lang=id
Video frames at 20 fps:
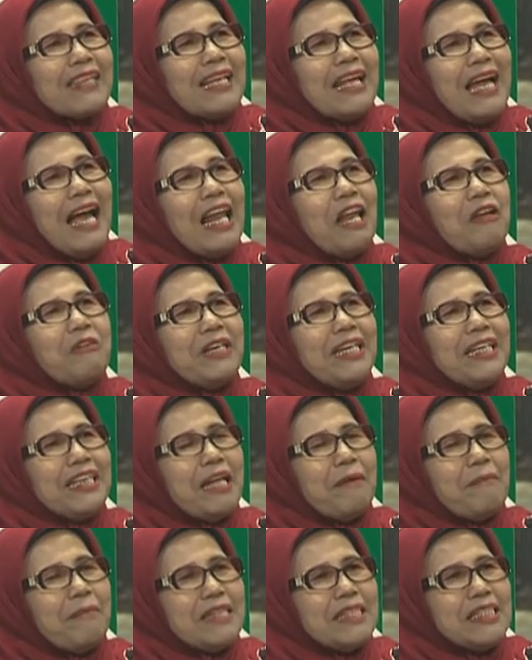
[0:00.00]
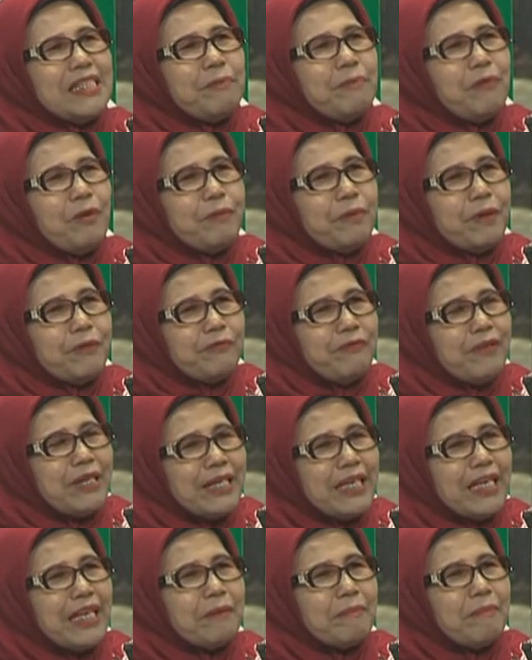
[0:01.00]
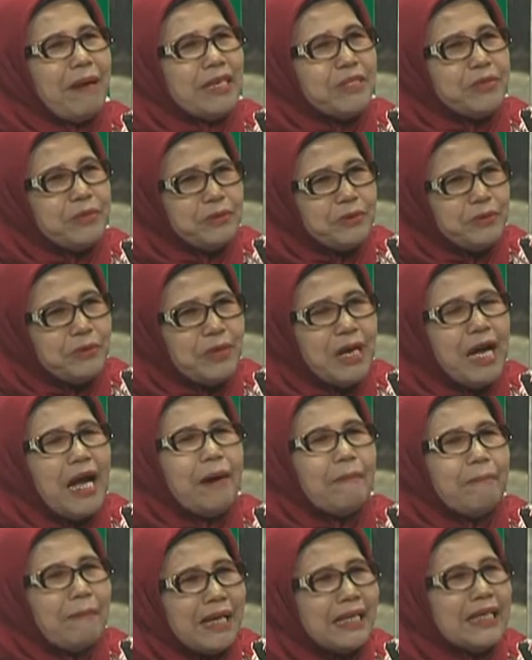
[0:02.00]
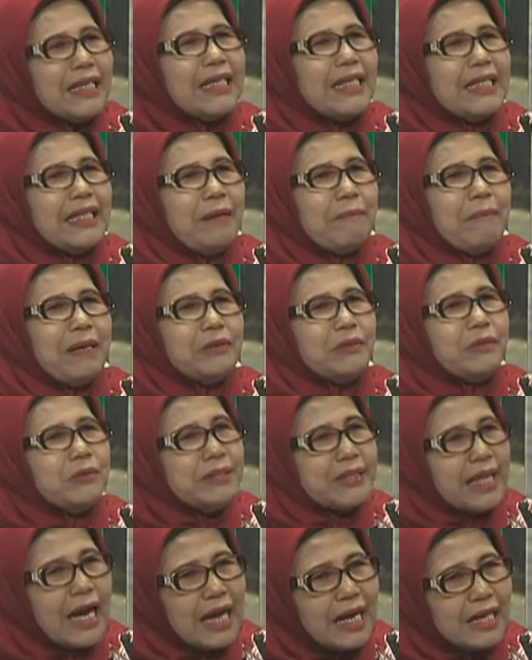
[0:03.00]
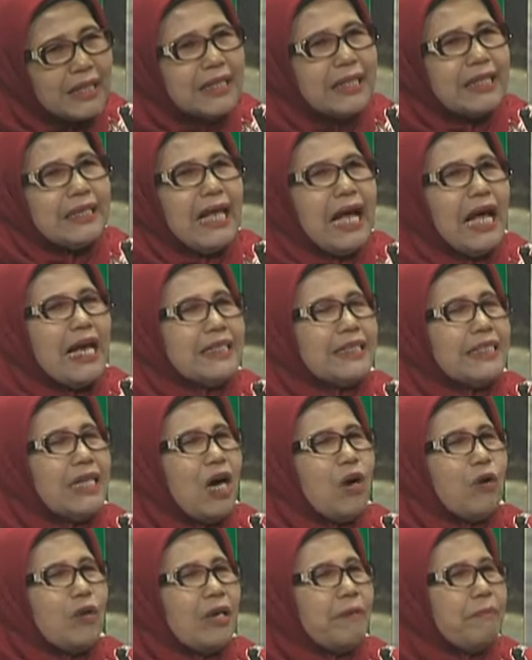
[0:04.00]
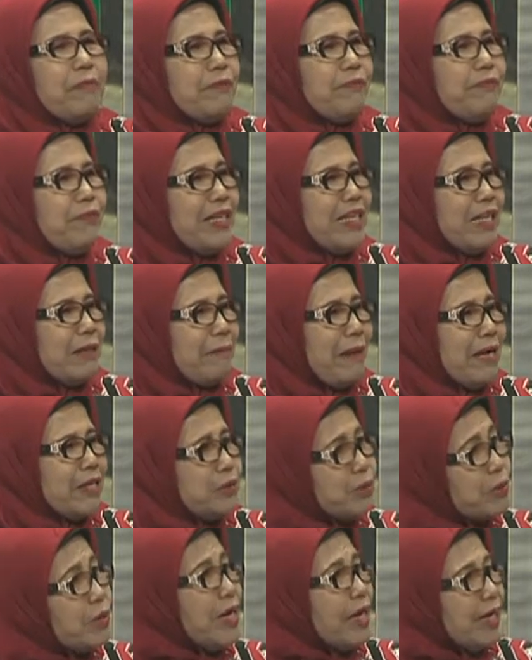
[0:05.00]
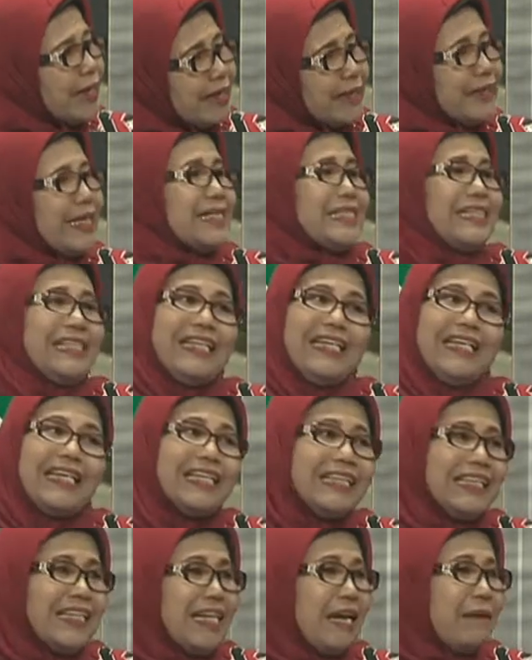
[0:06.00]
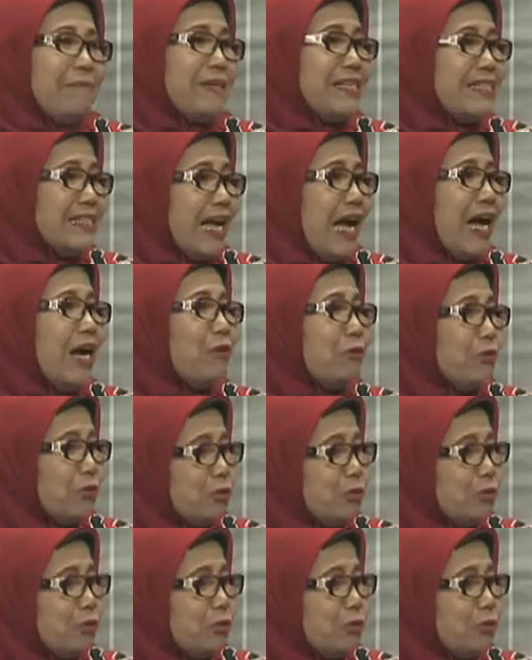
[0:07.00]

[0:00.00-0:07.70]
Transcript: Kalau kita masih mau berpikir maju, mari kita maju, jangan kita ajak orang berpikir maju, mm -hmm. kita sendiri tidak bisa okay.